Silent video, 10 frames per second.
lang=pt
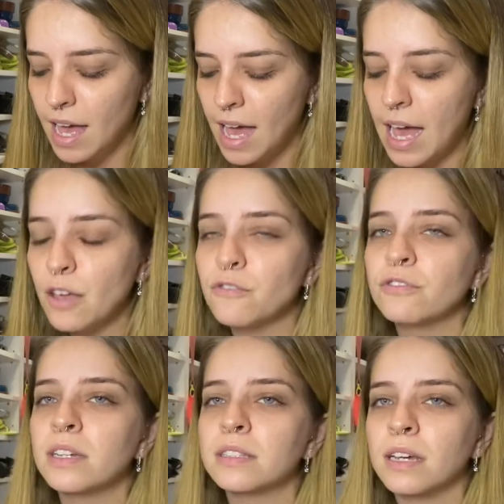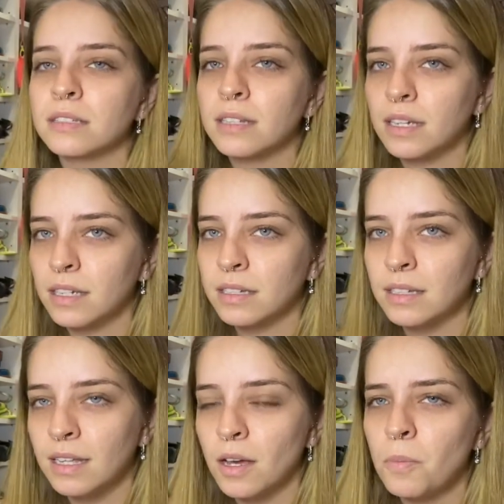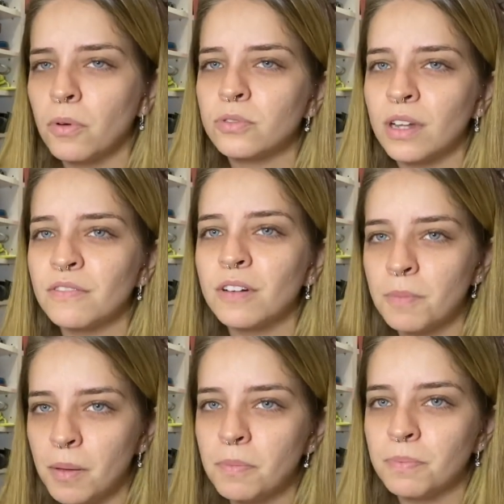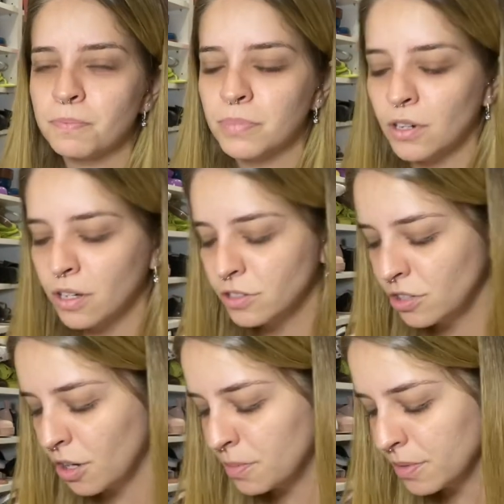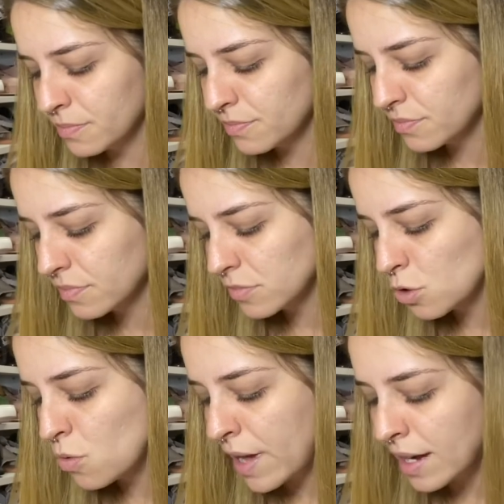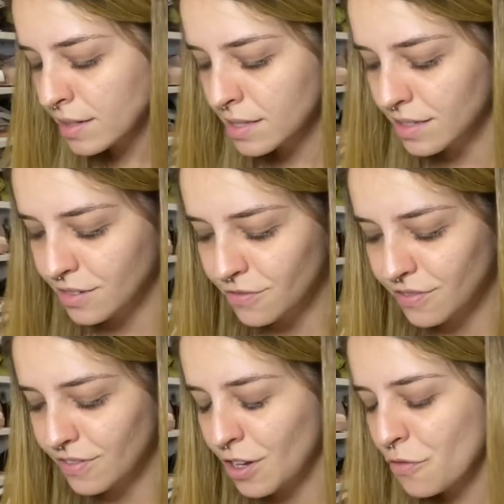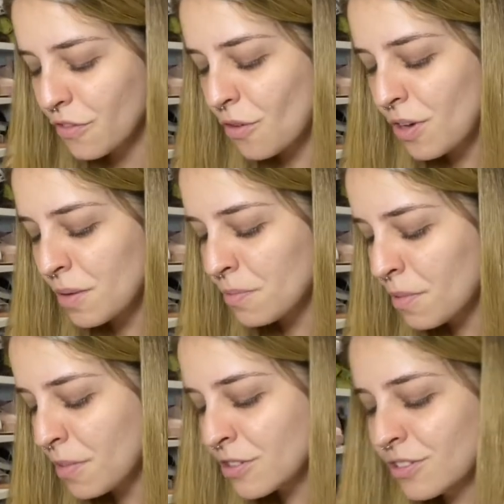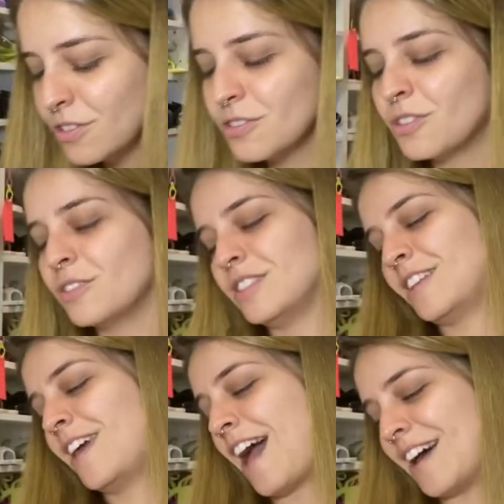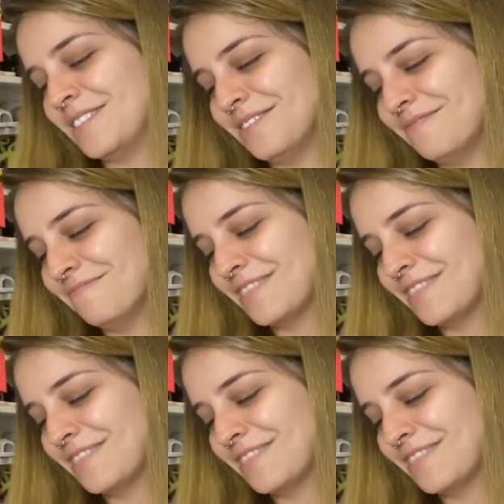Aí fui até, andei, andei até o ponto da van para o Norte Shopping. Com ela, sim. Aí eu fiquei olhando pro meu pé, gente, esse troço tá errado.